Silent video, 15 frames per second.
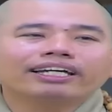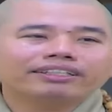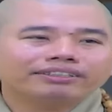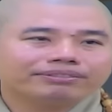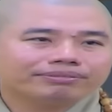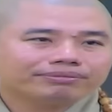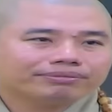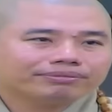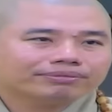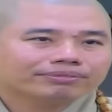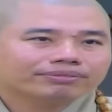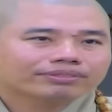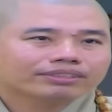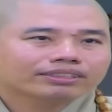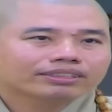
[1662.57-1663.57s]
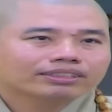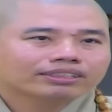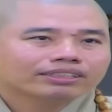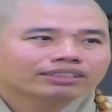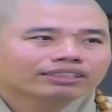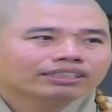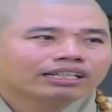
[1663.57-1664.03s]
ghê
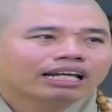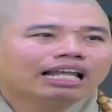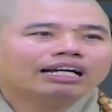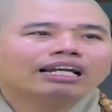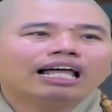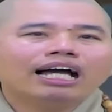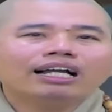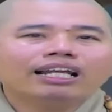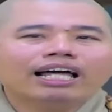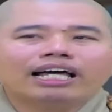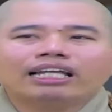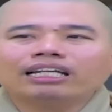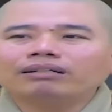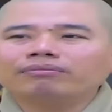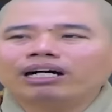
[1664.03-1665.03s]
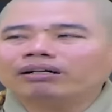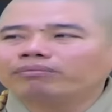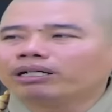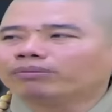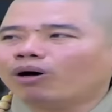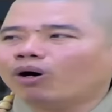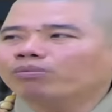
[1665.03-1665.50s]
lớn lớn lên nó
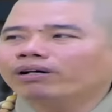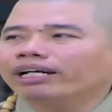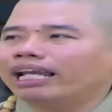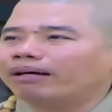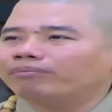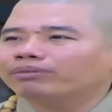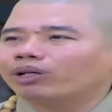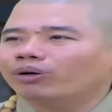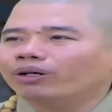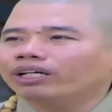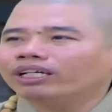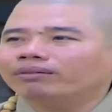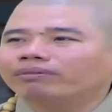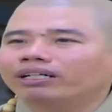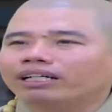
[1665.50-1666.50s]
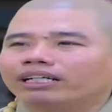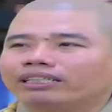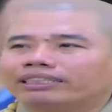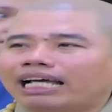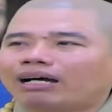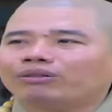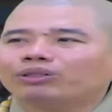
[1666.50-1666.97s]
14 15 tuổi
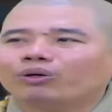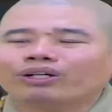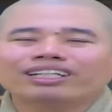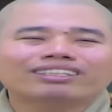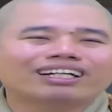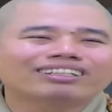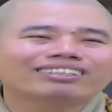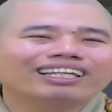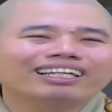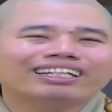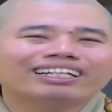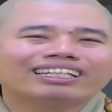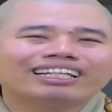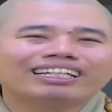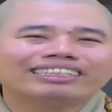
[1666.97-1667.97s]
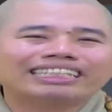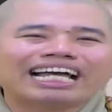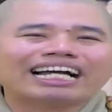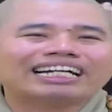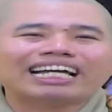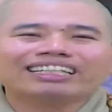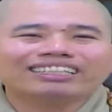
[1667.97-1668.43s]
16 tuổi cái tự nhiên cái thấy
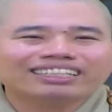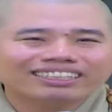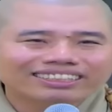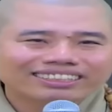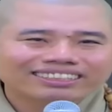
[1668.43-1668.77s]
xa cách